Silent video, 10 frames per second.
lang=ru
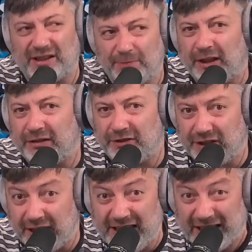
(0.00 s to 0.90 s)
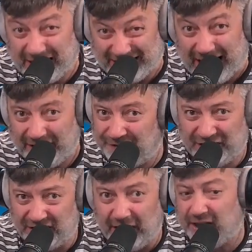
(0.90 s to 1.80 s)
рассматривать иногда, не
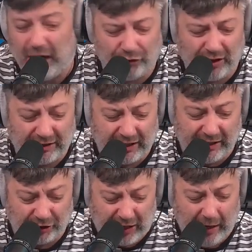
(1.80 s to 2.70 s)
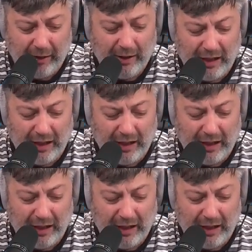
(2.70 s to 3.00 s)
всегда, не каждый раз, конечно.